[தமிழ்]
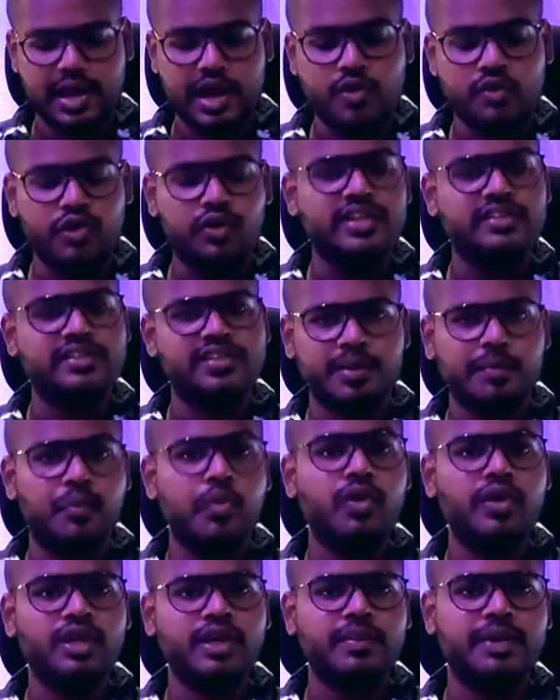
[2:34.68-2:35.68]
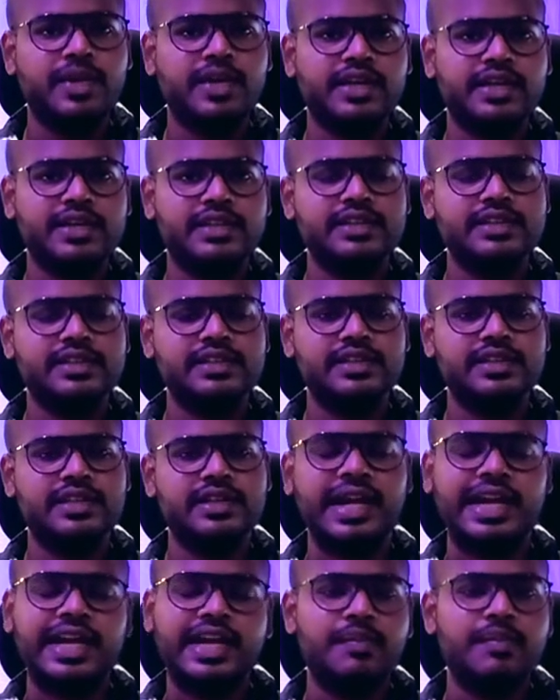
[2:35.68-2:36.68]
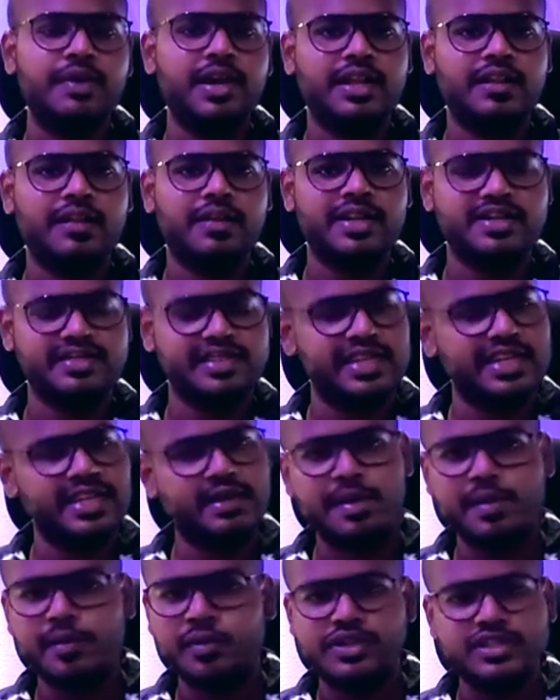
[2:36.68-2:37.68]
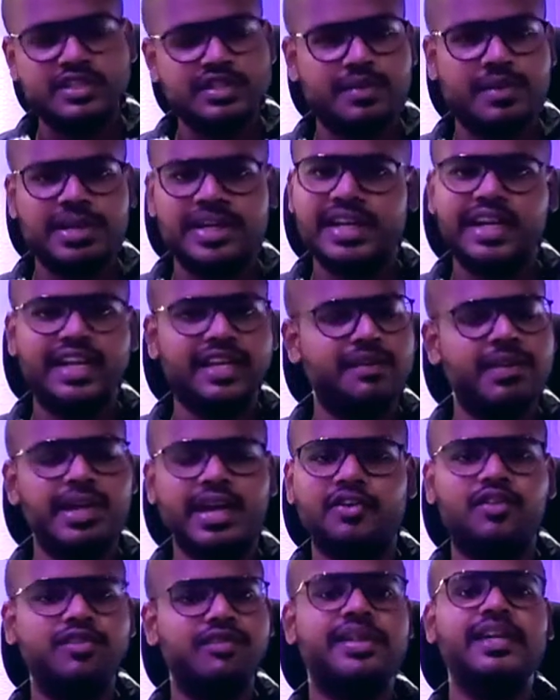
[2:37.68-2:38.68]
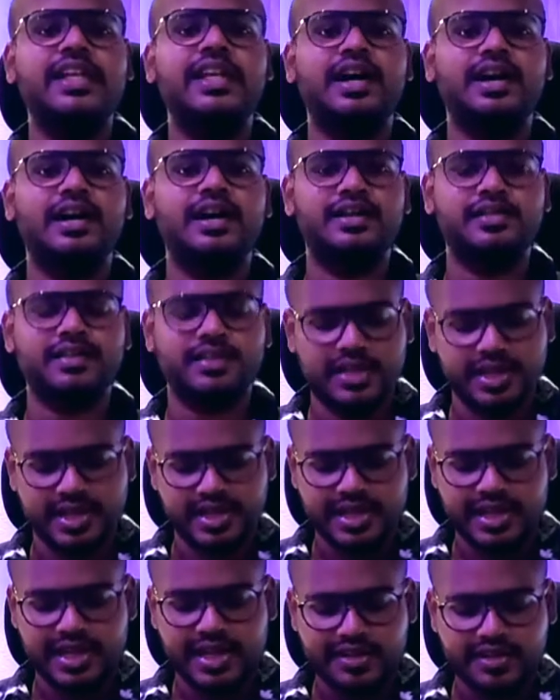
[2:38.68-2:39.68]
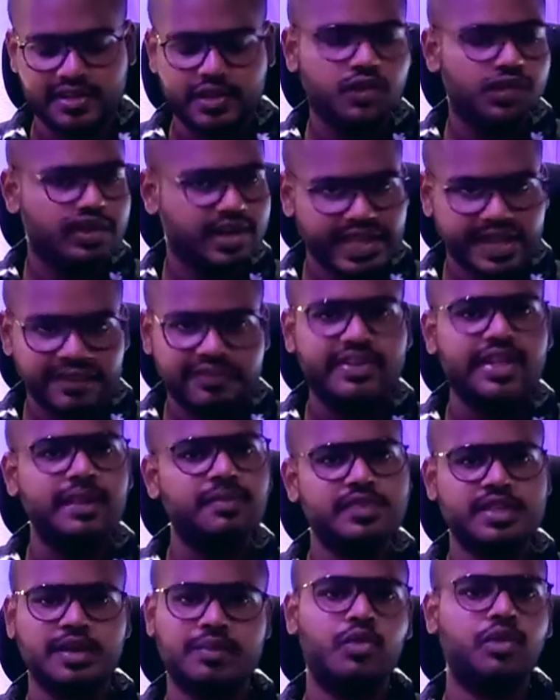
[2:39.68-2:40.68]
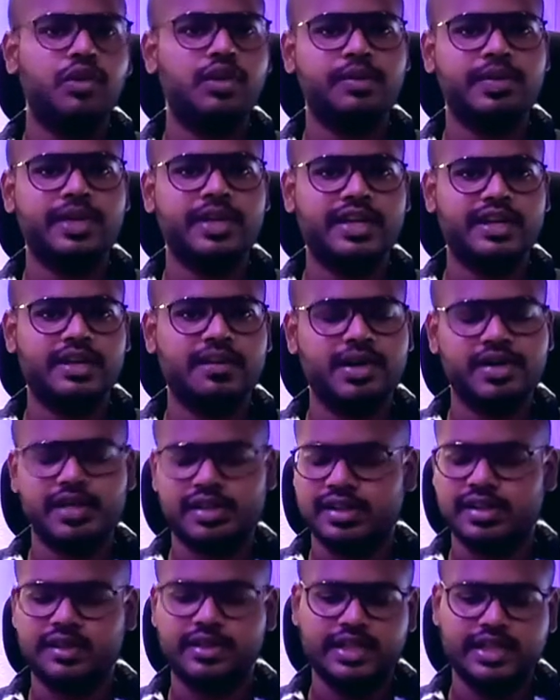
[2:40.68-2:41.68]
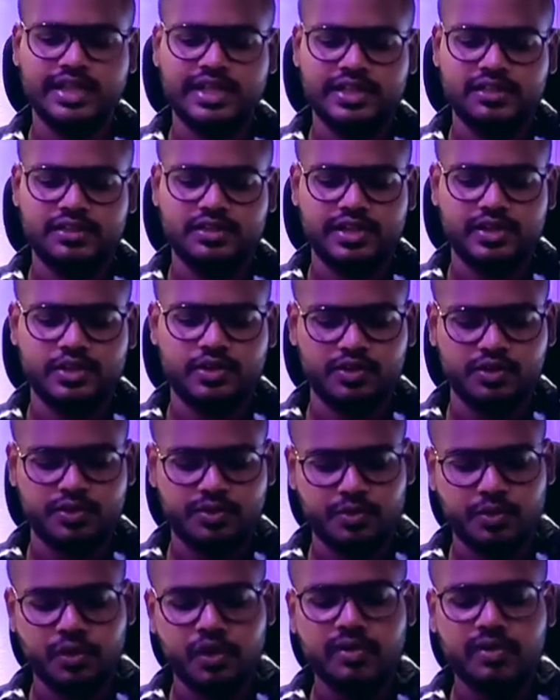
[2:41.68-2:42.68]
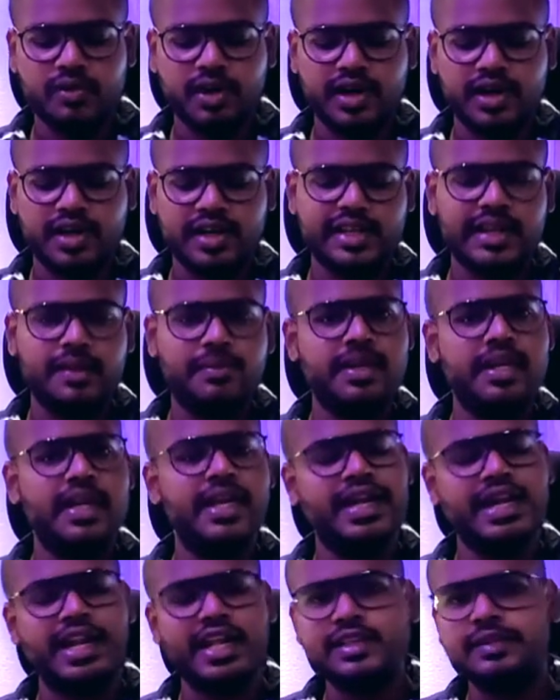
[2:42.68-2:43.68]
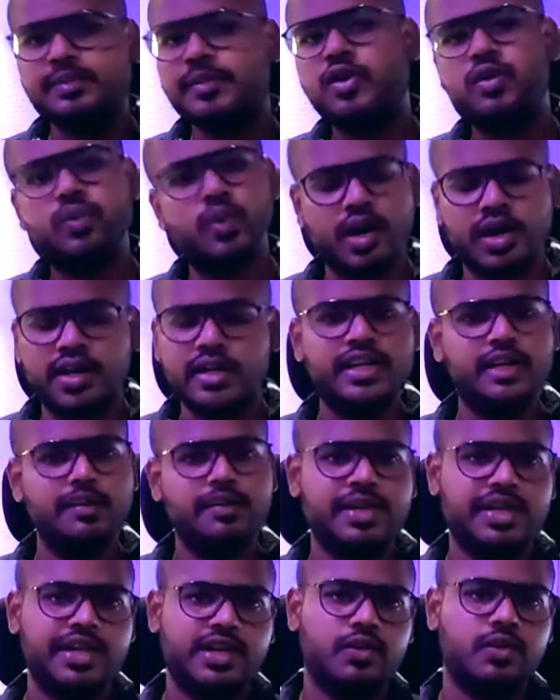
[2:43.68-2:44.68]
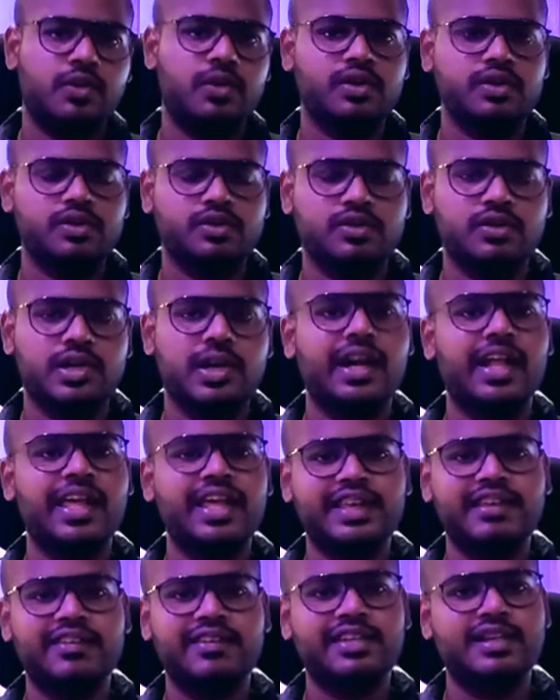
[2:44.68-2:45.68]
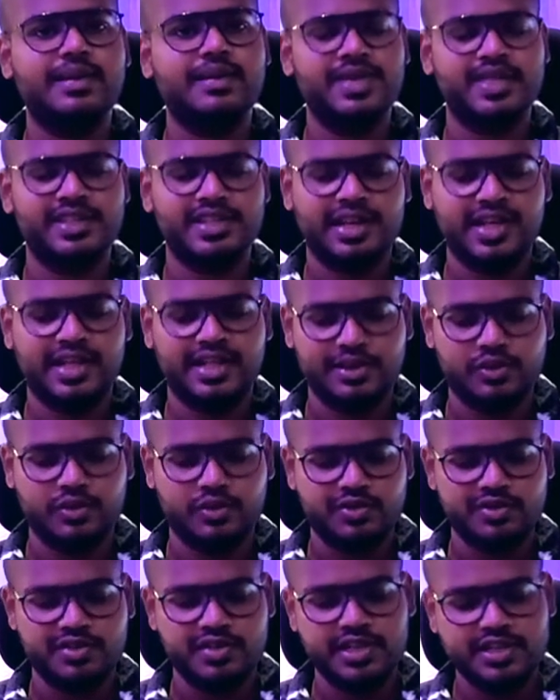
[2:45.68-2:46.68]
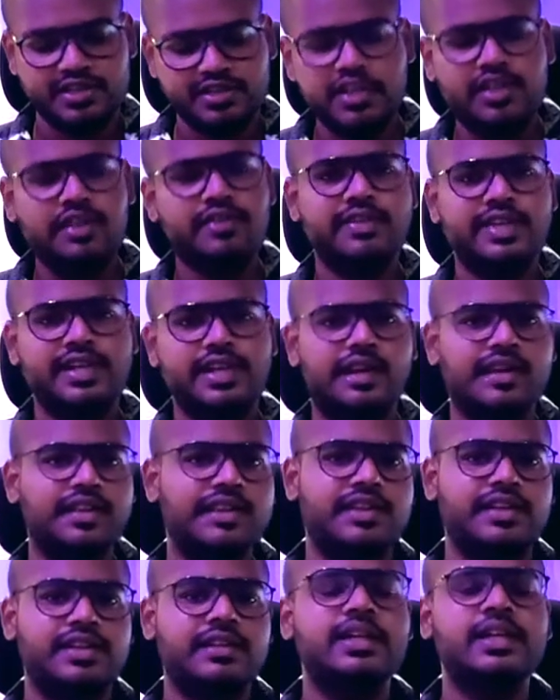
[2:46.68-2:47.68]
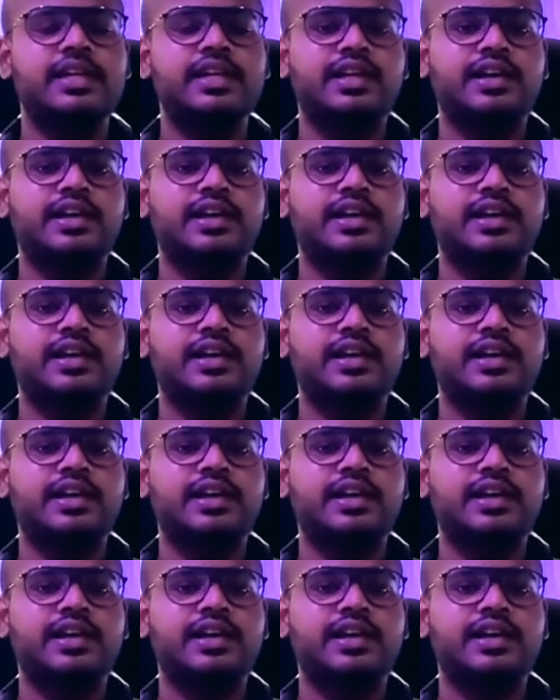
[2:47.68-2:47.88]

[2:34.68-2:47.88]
அவங்களுடைய சப்போர்ட் அப்படின்றது கண்டிப்பாக அந்த மாதிரி சீக்கிரமாக முடிஞ்ச மாதிரி என்றைக்குமே யாருக்கும் ஃபீல் ஆகாது ஏன்னா அது வந்து ஒரு லைஃப் டைம் சப்போர்ட் அப்படின்ற மாதிரி தான் ஸோ நீங்கள் ஒரு பொருள் வாங்குறீங்க அப்படின்னா எல்லாத்துக்குமே ஒரு வாரண்டி பீரியட் ஒன்று இருக்கும் ஆனால் இங்கே வந்து அப்படி அந்த ஒரு விஷயம் இது வரைக்கும் ஃபீல் ஆனதில்லை